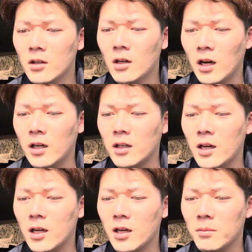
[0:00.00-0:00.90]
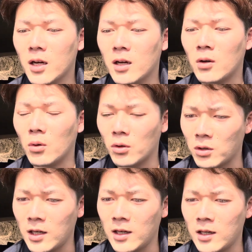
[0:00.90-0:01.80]
はい。で、まあ、
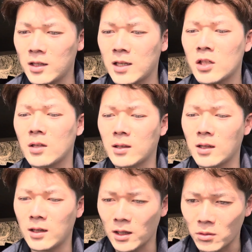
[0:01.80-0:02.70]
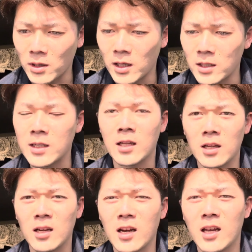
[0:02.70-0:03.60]
コオロキ選手だったりだとか、
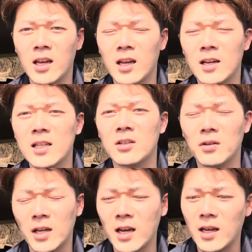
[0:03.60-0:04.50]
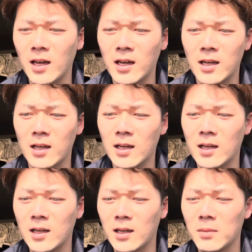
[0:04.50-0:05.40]
サンタナ、えー、レッツのね、
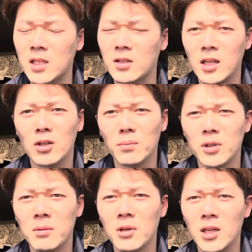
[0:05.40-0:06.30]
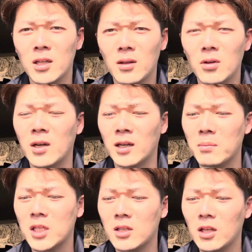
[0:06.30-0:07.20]
えー、まあ、スリートップ気味っていうかね、
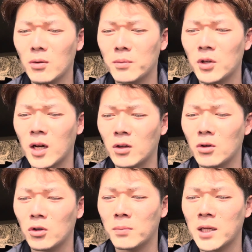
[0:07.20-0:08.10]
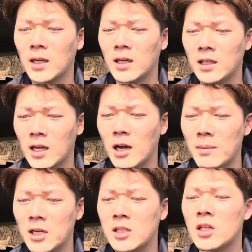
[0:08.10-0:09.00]
まあ、スリートップのあの、ど真ん中にね、
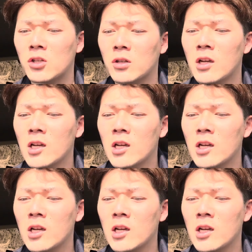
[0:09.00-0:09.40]
構える選手。